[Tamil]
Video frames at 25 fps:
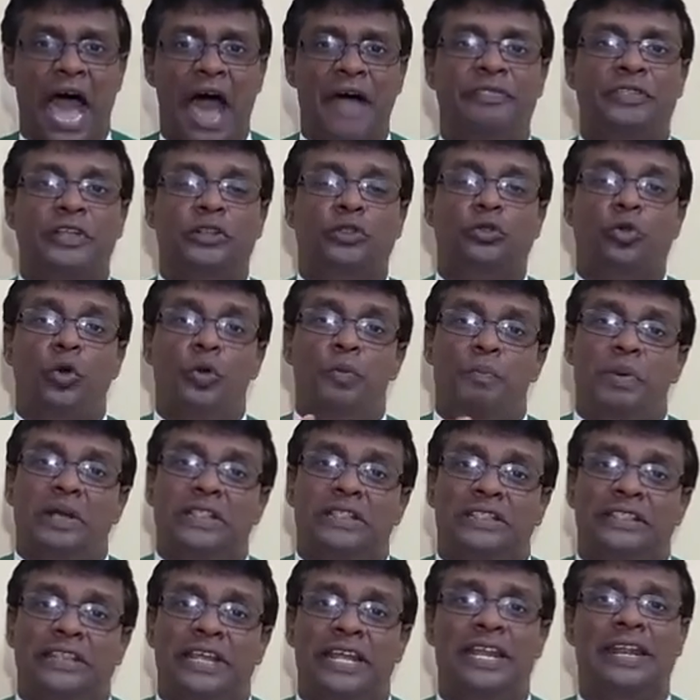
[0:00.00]
அந்த
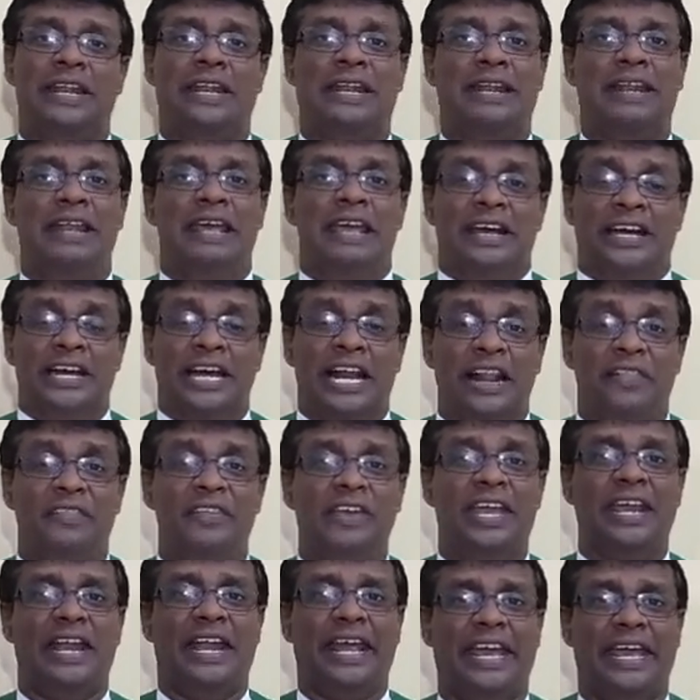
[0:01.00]
துன்பத்தின்
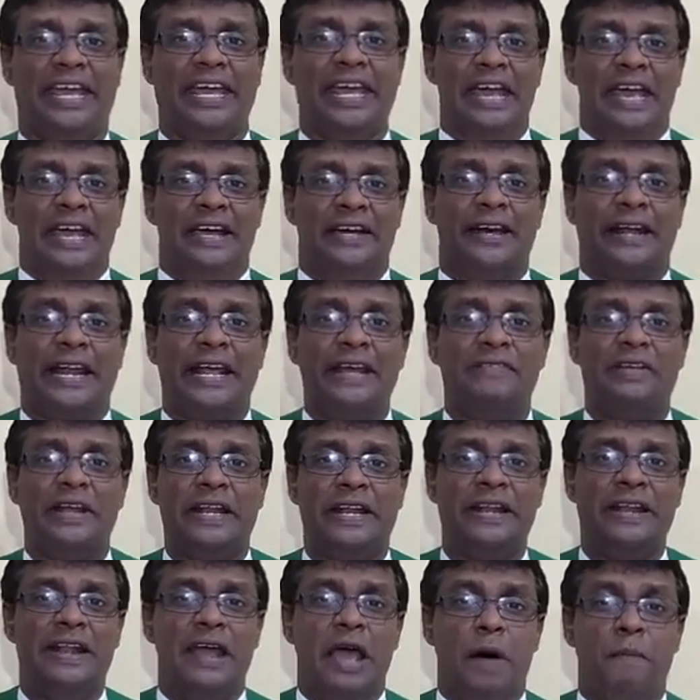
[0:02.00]
இறுதியிலே
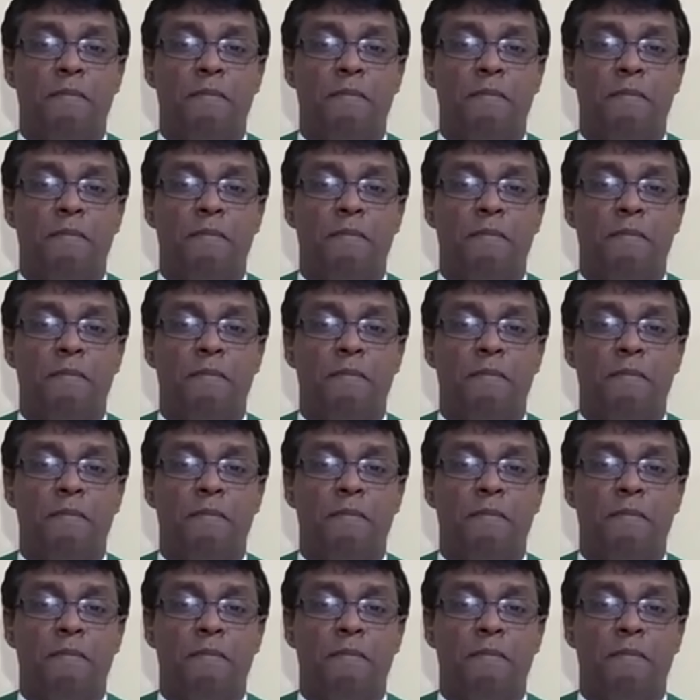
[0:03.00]
இறைவன்